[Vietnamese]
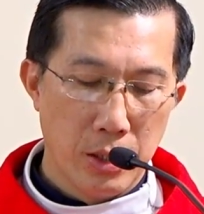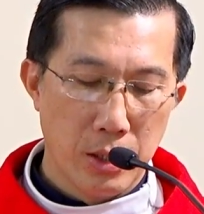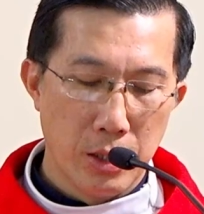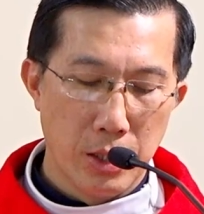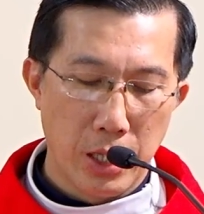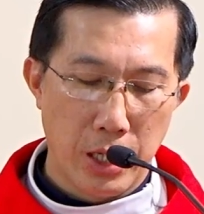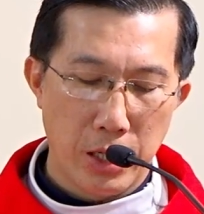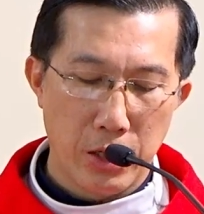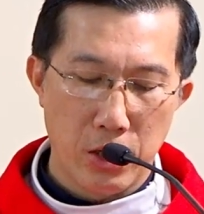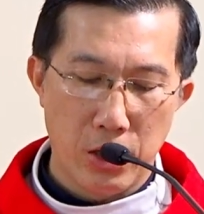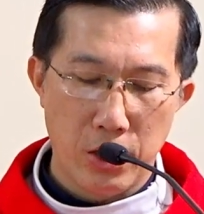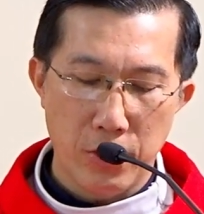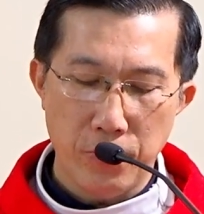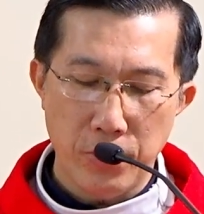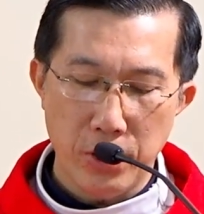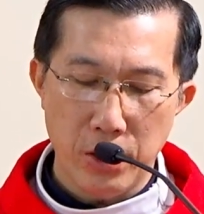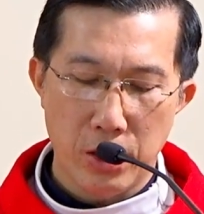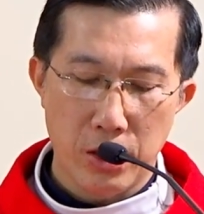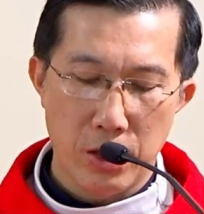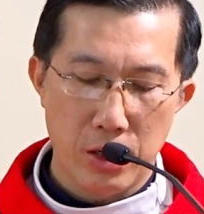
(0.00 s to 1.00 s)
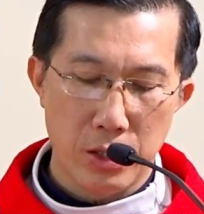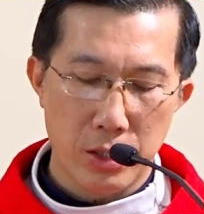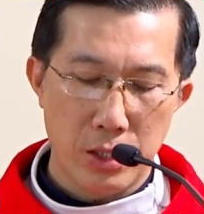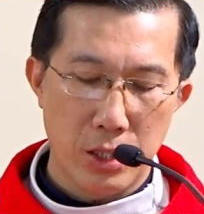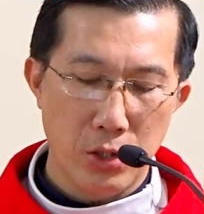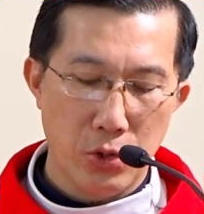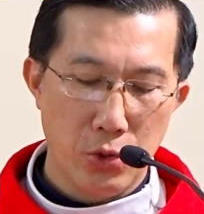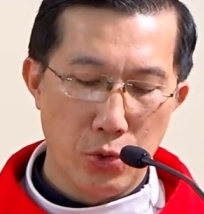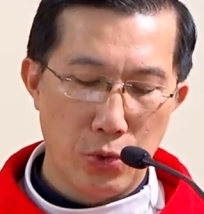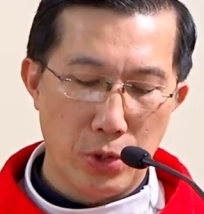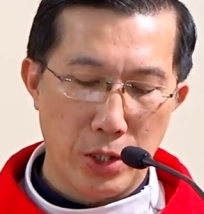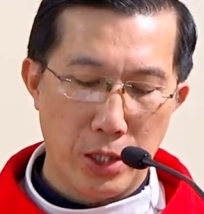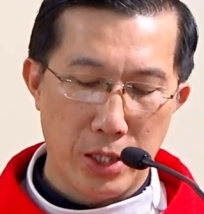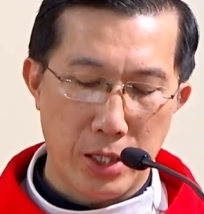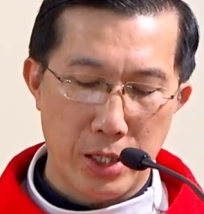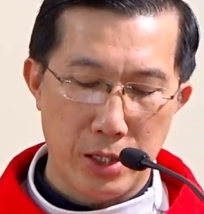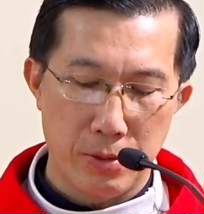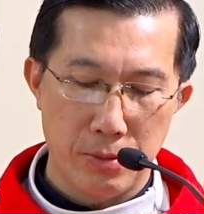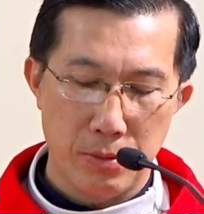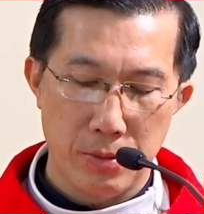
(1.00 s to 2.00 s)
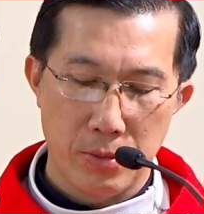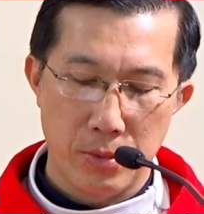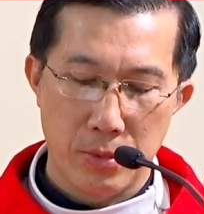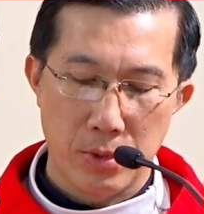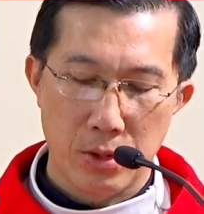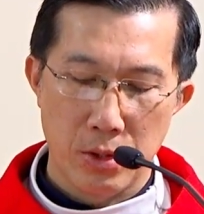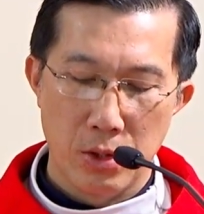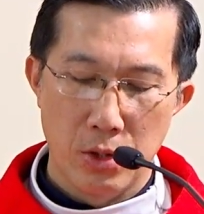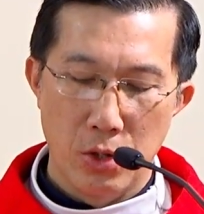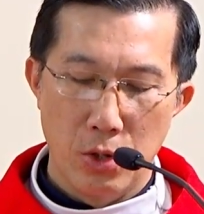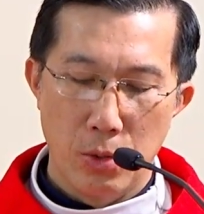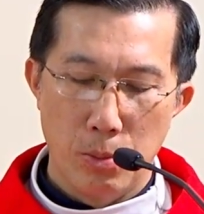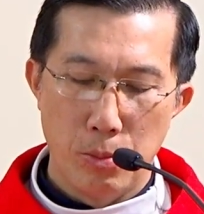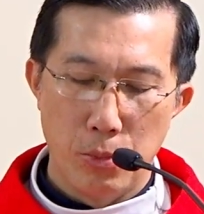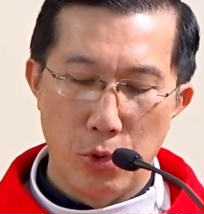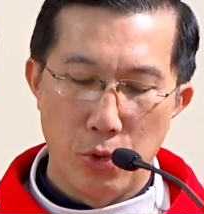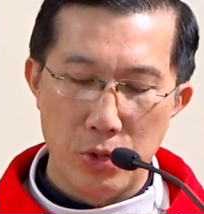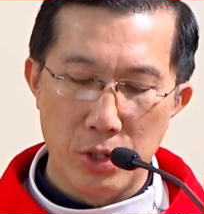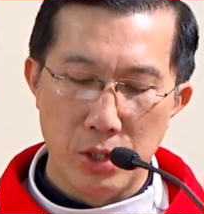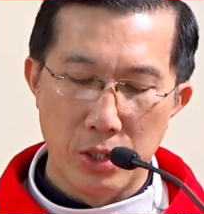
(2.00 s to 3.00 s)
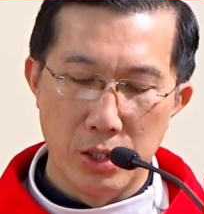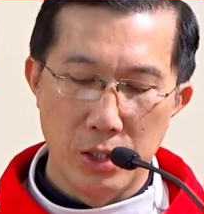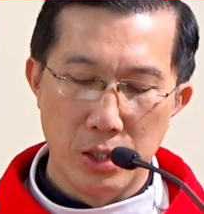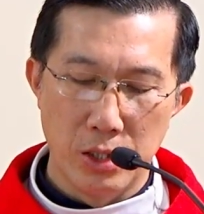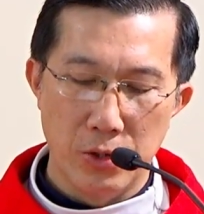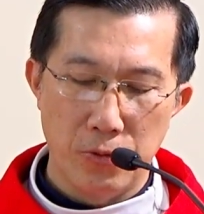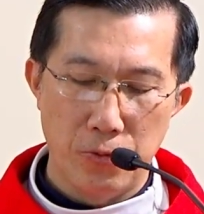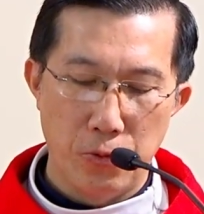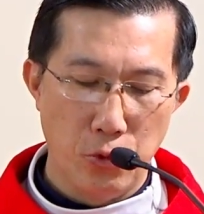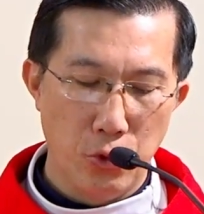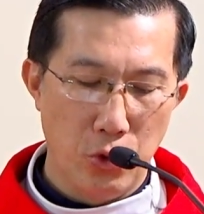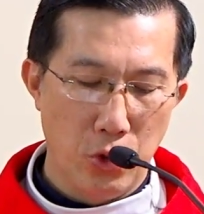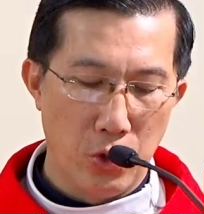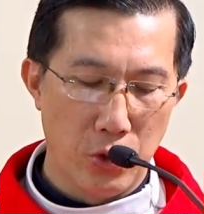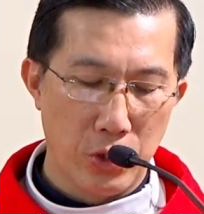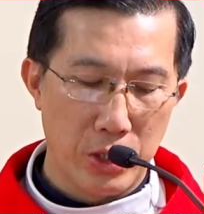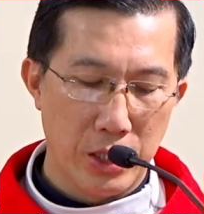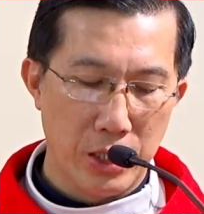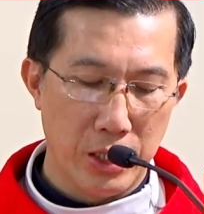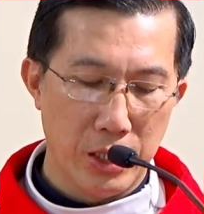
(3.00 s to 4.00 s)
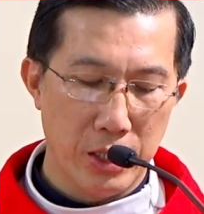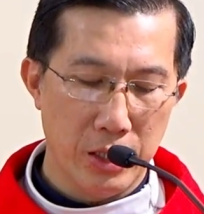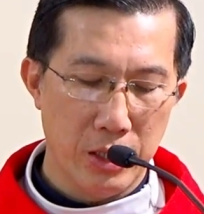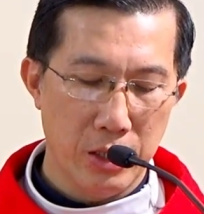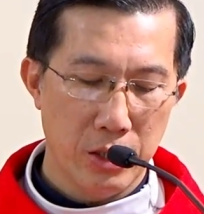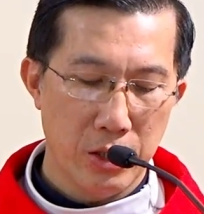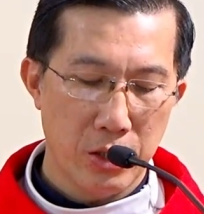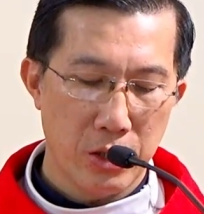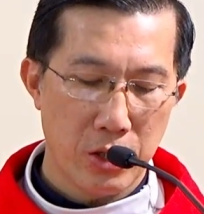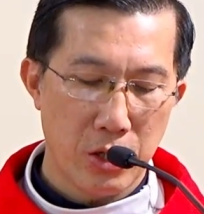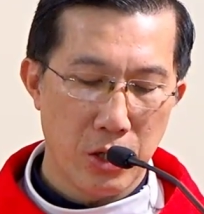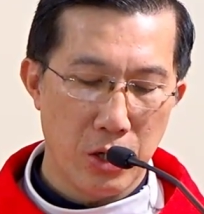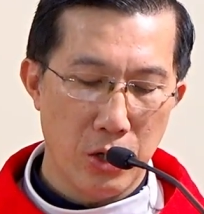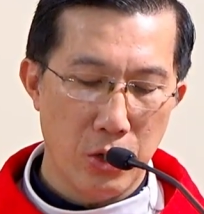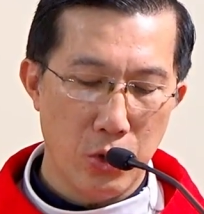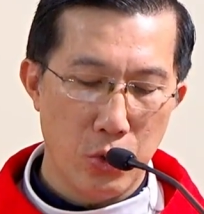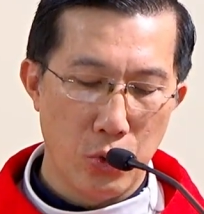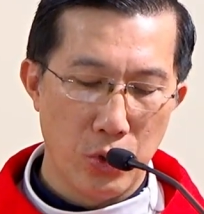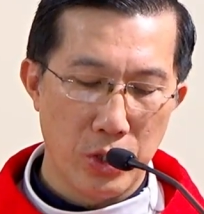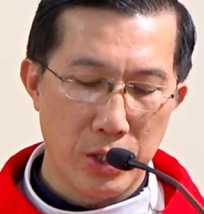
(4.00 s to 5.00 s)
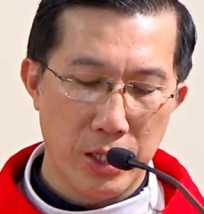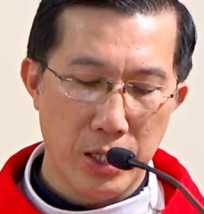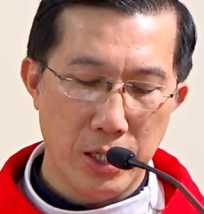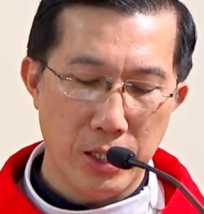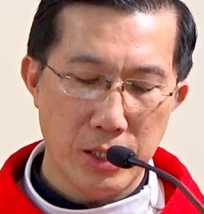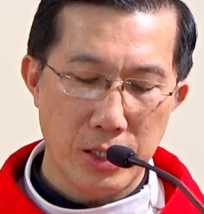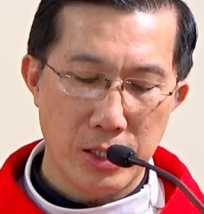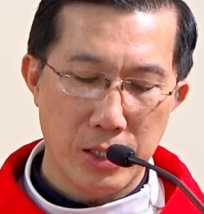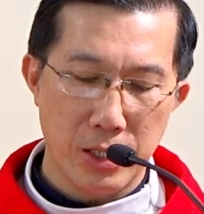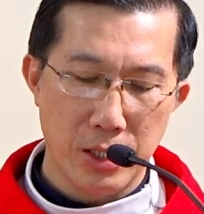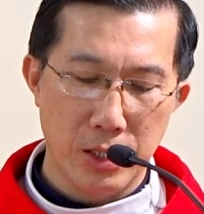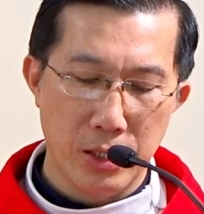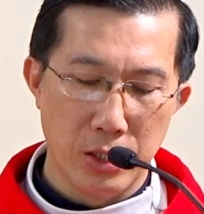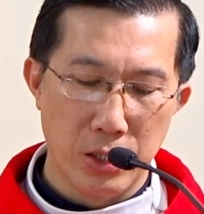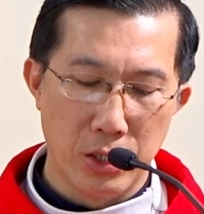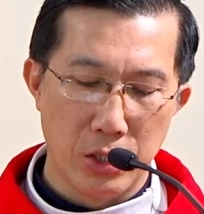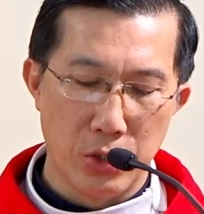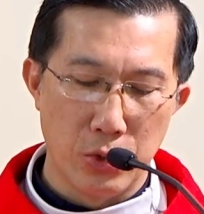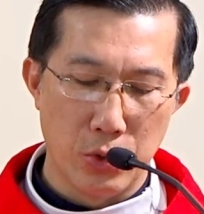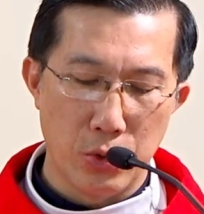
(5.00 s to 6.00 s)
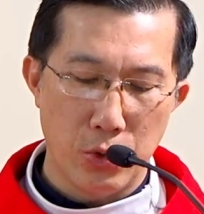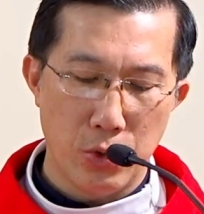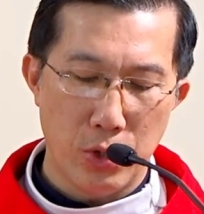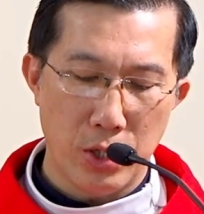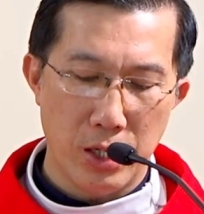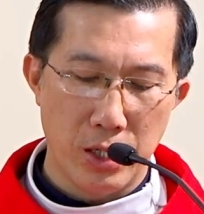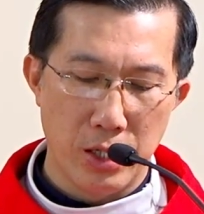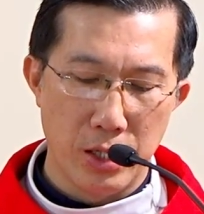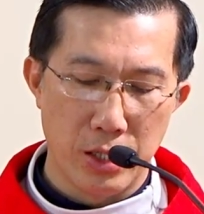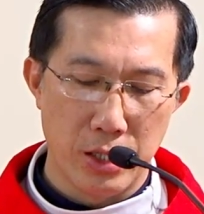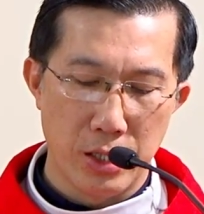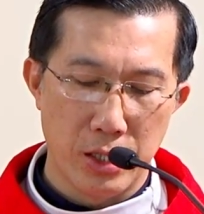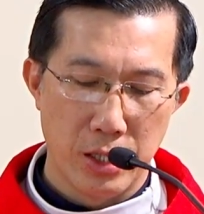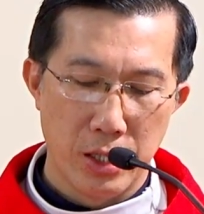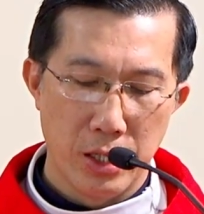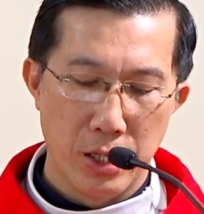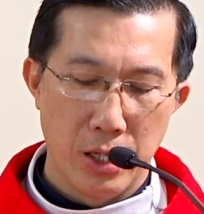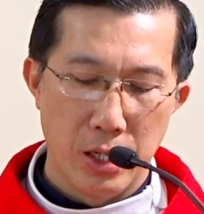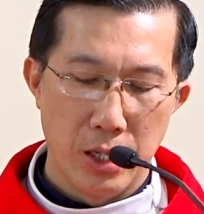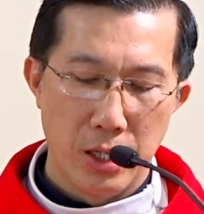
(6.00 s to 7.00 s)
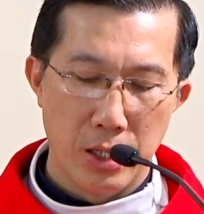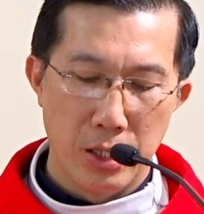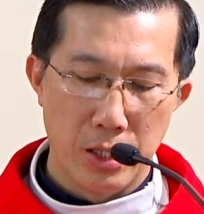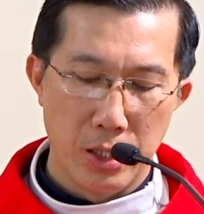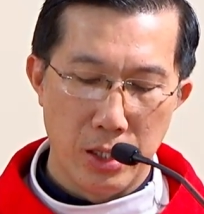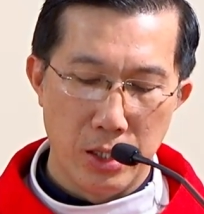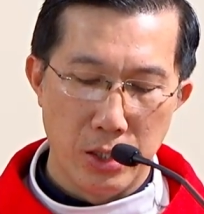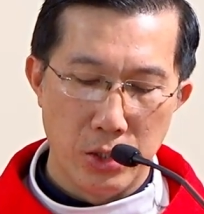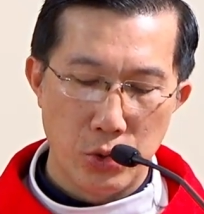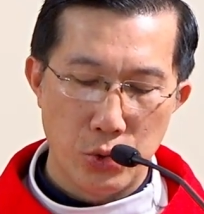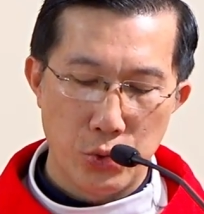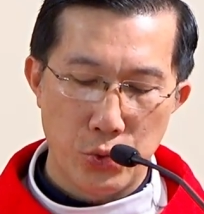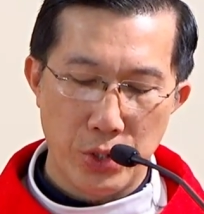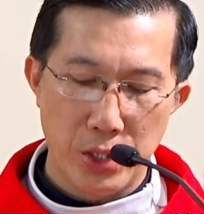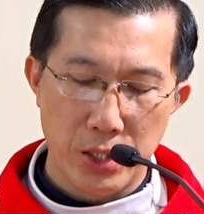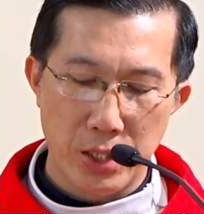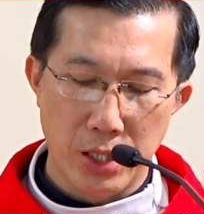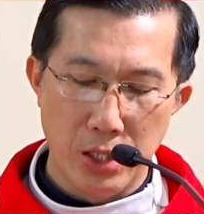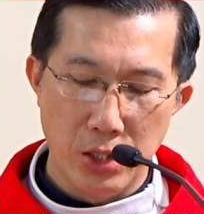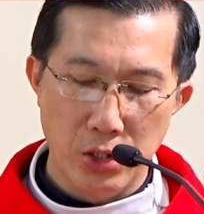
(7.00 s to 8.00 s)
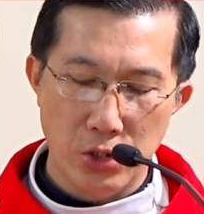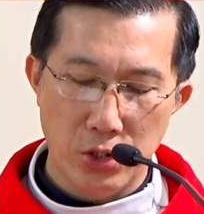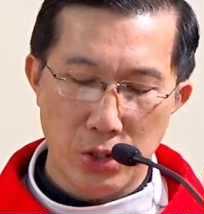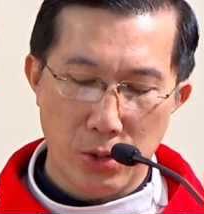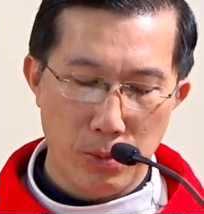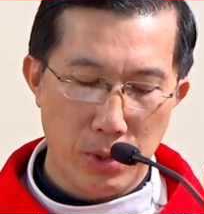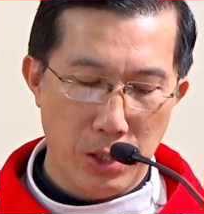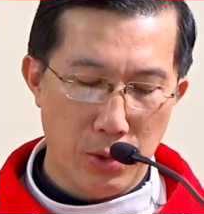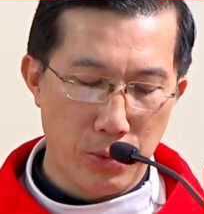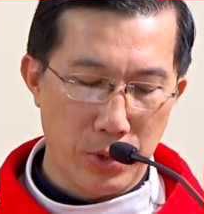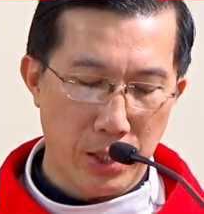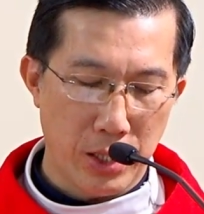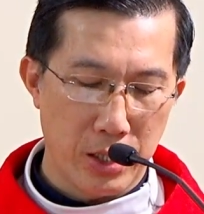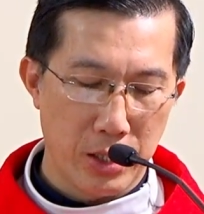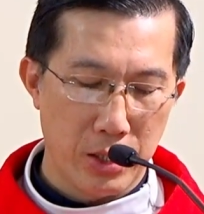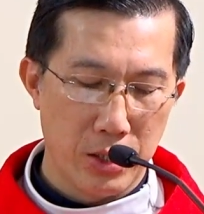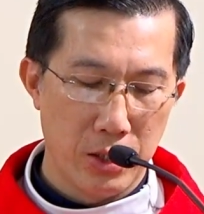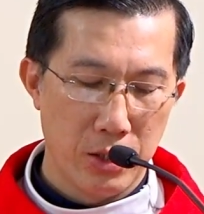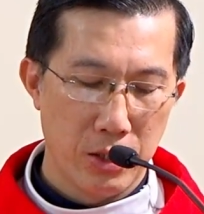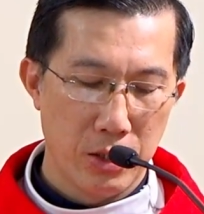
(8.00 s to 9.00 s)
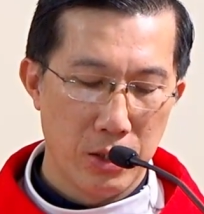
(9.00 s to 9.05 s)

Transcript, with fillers: Người lại nói với họ thí dụ này rằng một người phú hộ kia có ruộng đất xin nhiều hoa lợi nên suy tính trong lòng rằng